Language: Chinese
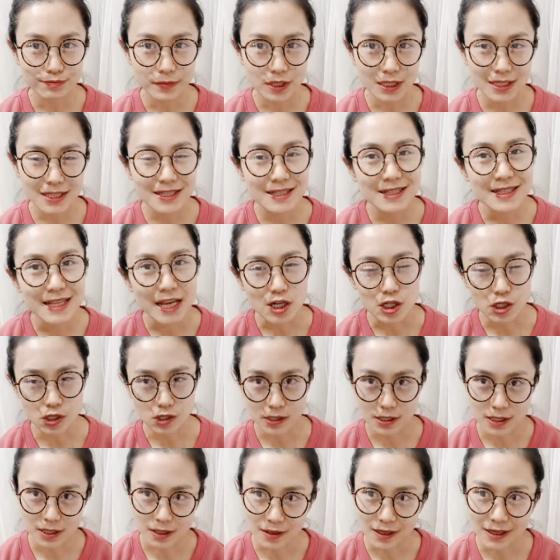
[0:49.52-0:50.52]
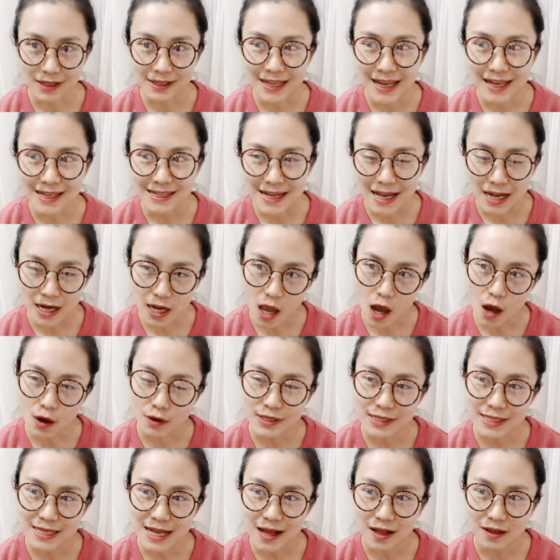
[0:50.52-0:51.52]
四件事情跟大家聊
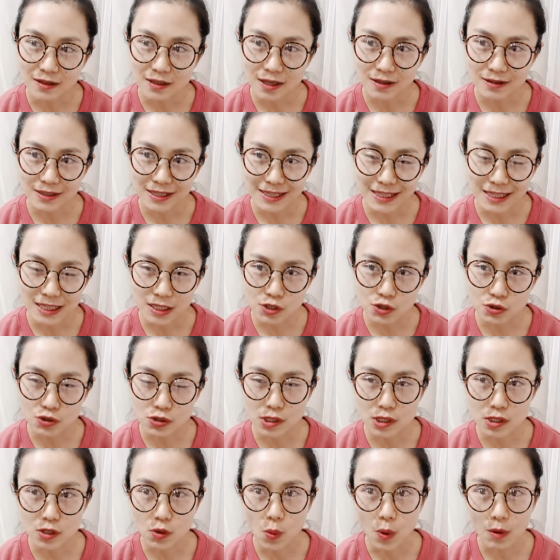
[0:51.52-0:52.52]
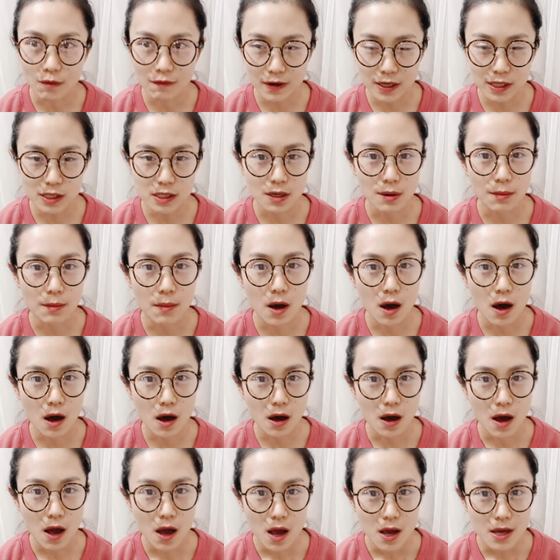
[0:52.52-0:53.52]
一下。那第一就是我为什
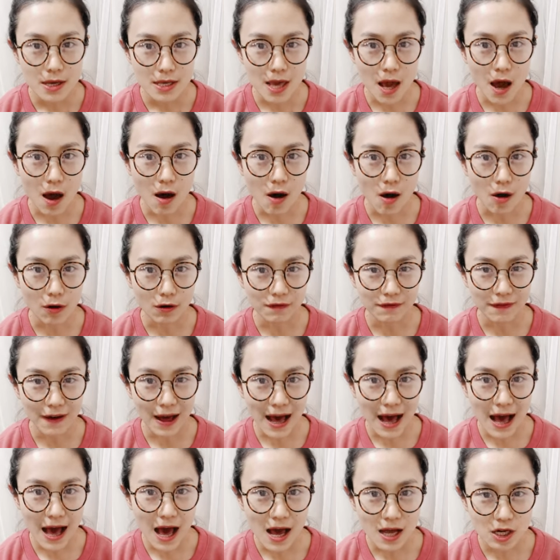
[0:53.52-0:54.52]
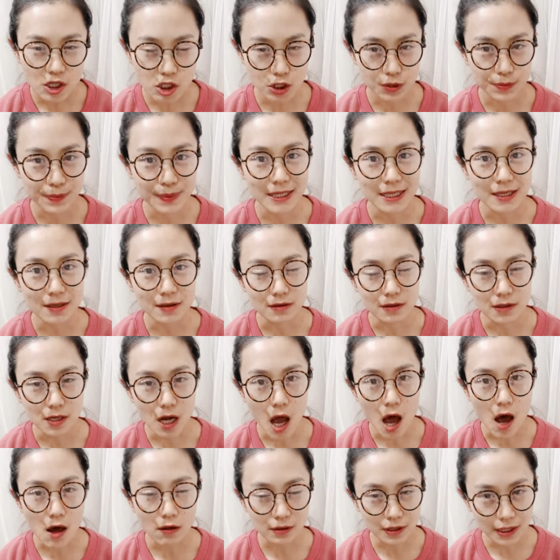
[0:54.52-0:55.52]
么要发视频，然
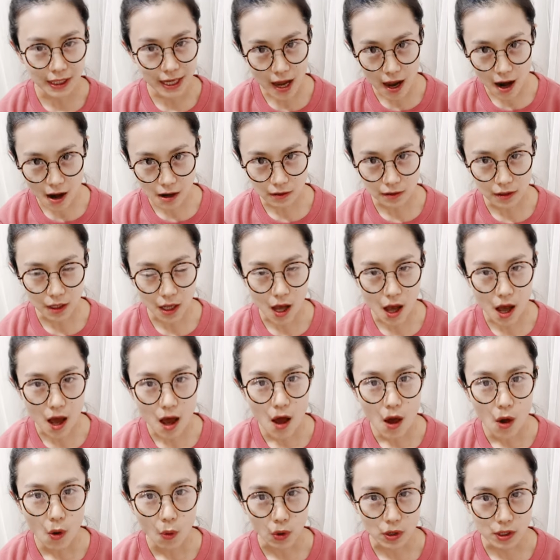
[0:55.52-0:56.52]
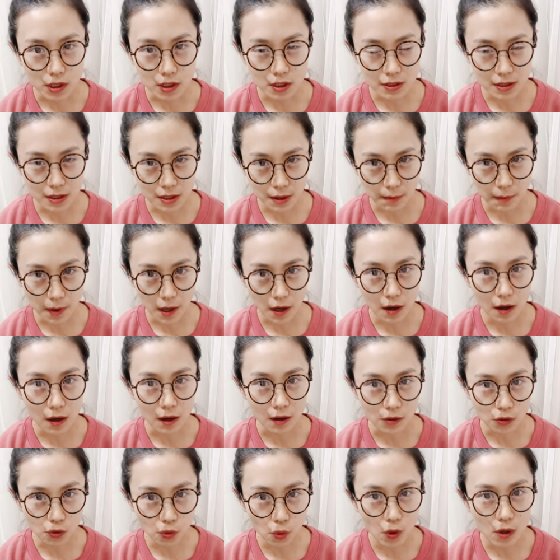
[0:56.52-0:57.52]
后第二呢，我是怎么
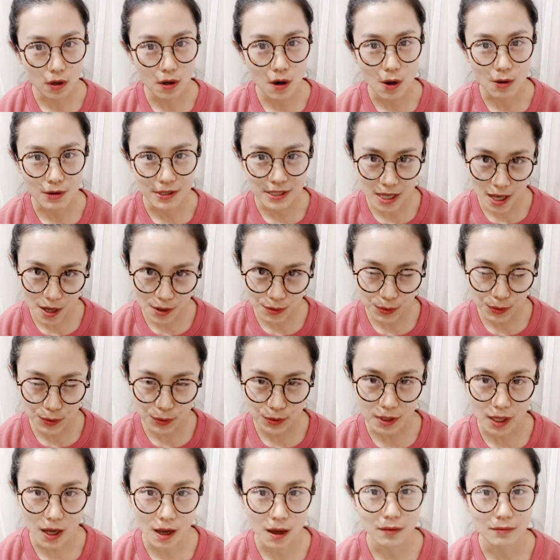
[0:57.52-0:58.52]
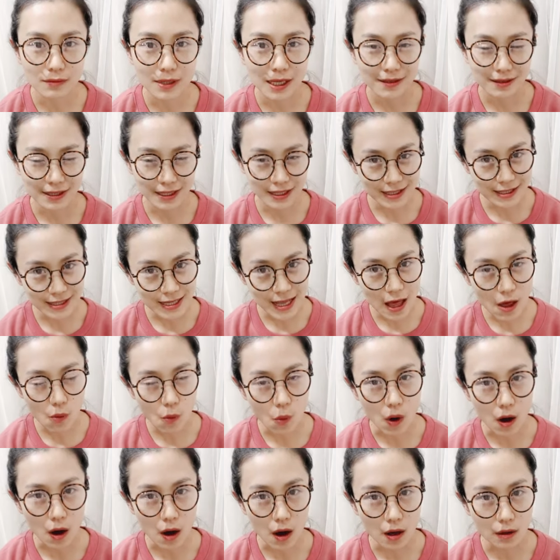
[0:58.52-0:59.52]
和多肉相遇的？那第三，
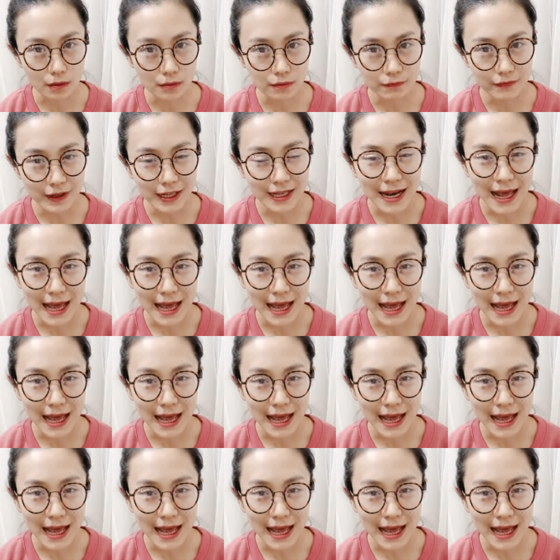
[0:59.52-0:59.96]
我未